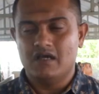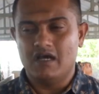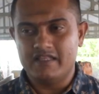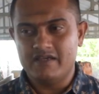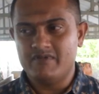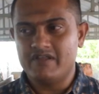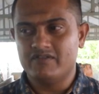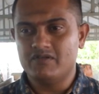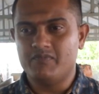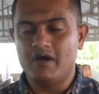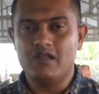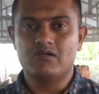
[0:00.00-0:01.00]
அதே மாதிரி வந்து
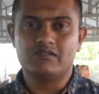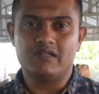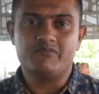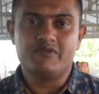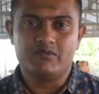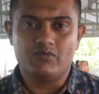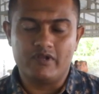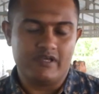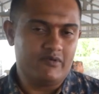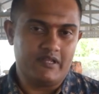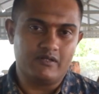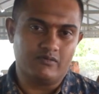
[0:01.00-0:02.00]
பாலோட தன்மை வந்து ஒரே
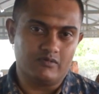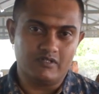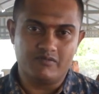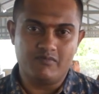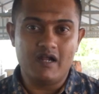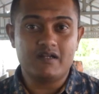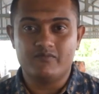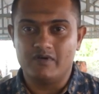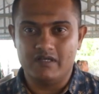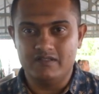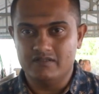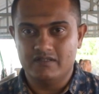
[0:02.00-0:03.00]
மாதிரி இருக்கும் உங்களுக்கு மாற்றம்
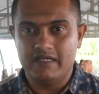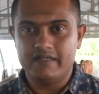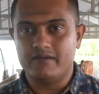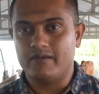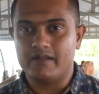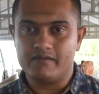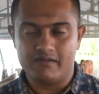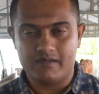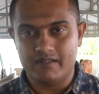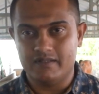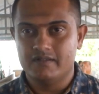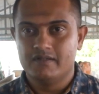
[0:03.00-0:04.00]
வராது ஏற்றம் இறக்கம்
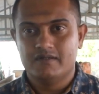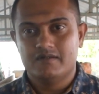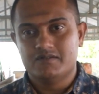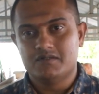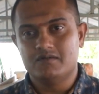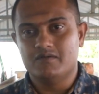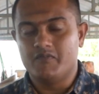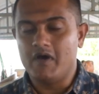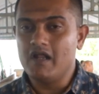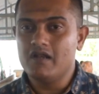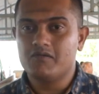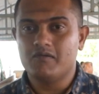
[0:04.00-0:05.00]
இருக்காது ஸோ
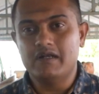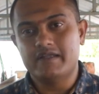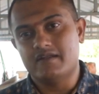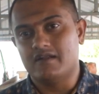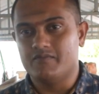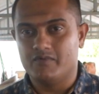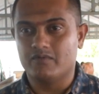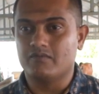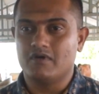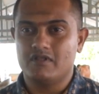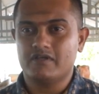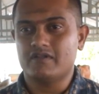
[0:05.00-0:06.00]
பால் குவாலிட்டியாக நல்லா போகும்
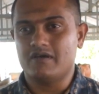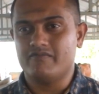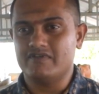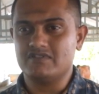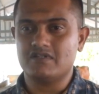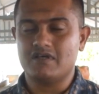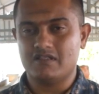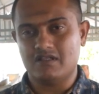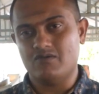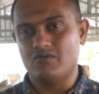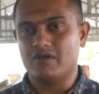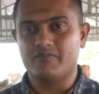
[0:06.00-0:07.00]
அதுக்கு நான் ஃபஸ்ட்டு நான்
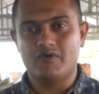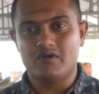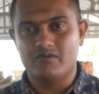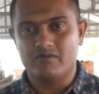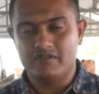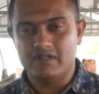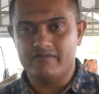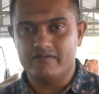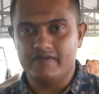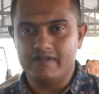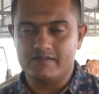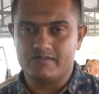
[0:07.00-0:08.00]
தான் உங்களுக்கு போன இதில்
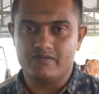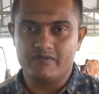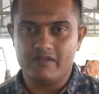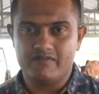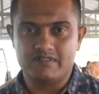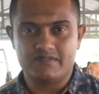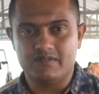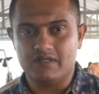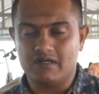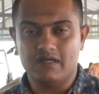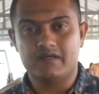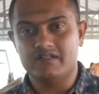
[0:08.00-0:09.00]
வீடியோவில் சொன்ன மாதிரி ஃபஸ்ட்டு வந்து
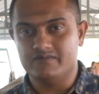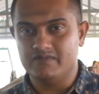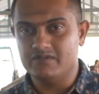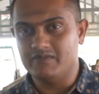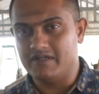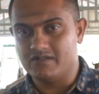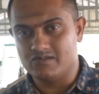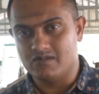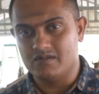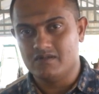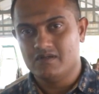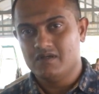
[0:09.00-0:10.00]
காங்கிரேஜ் வந்து பெட்டர்னு
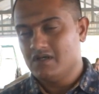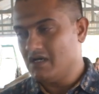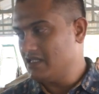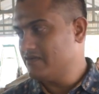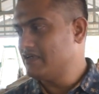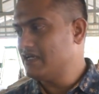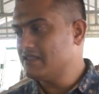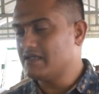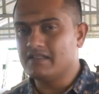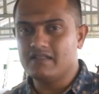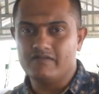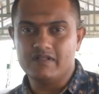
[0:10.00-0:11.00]
சொன்னோம் அதை விட்டால்
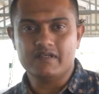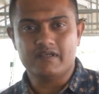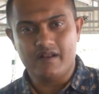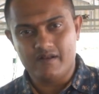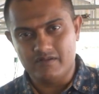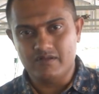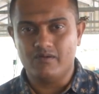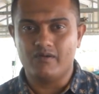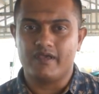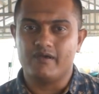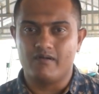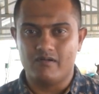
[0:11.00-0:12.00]
அதுக்கடுத்து வந்து கிர்ரை வந்து
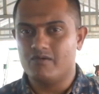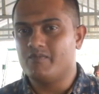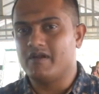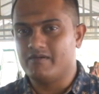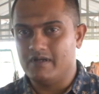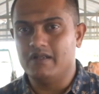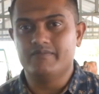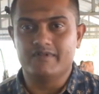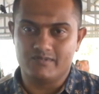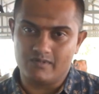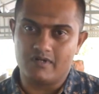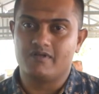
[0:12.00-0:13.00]
ஓகே ஓரளவுக்கு பரவாயில்ல
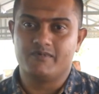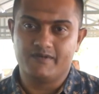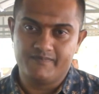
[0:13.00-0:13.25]
அப்படின்னு சொல்கிறோம்